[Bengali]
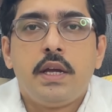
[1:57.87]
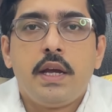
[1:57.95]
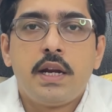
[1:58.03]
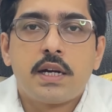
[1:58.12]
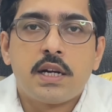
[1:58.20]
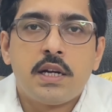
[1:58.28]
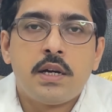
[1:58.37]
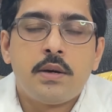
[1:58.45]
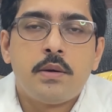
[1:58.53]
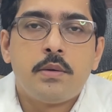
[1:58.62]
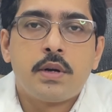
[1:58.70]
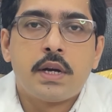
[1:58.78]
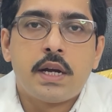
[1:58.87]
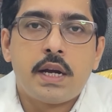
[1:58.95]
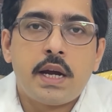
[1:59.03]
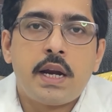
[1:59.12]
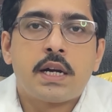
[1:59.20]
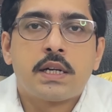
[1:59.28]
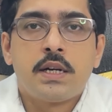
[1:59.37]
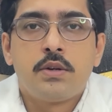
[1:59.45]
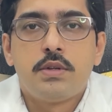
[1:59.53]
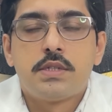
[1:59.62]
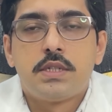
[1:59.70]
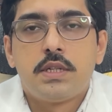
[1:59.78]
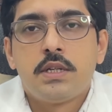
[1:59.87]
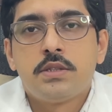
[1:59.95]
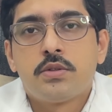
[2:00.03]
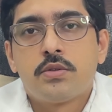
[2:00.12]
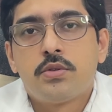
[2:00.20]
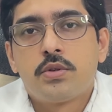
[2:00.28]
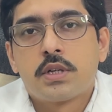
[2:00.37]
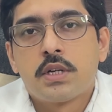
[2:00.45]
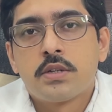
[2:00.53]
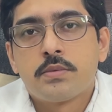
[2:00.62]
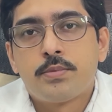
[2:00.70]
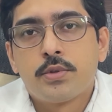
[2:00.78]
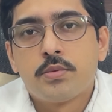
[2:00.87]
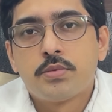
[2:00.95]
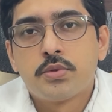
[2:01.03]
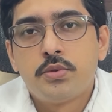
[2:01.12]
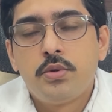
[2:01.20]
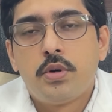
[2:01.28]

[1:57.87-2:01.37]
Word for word: এর একটা ক্যারেক্টার রয়েছে যখন রোগটা প্রথম শুরু